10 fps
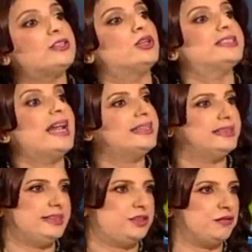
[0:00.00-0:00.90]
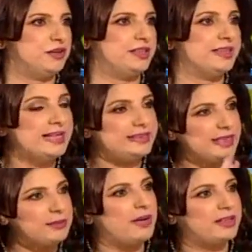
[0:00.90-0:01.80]
كونسلتنسي سيرفيسز
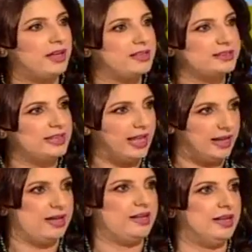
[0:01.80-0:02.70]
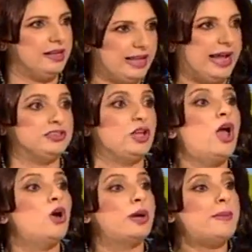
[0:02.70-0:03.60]
تيم مختص لا يساعد
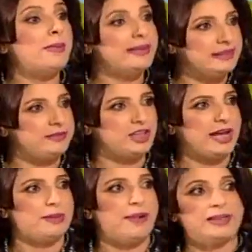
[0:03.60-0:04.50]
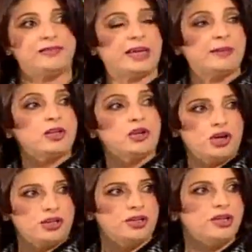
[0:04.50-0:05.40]
وكمان بدي اضيف إيه. شغله بعد في كمان
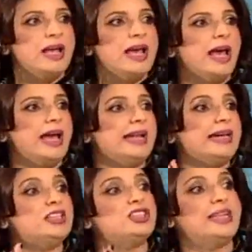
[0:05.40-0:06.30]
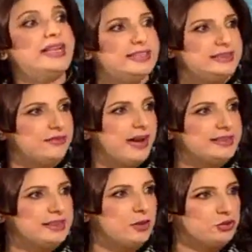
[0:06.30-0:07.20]
كورنر آه، لكل شيء ليتست
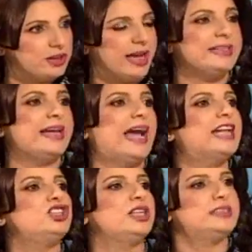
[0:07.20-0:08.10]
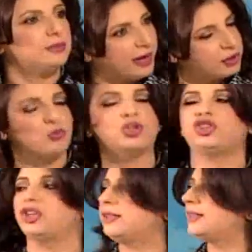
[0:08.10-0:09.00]
ديفايسز موجود عندنا على كل حال عم نشوفها
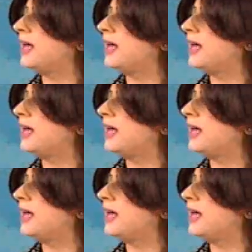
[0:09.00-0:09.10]
على الكاميرا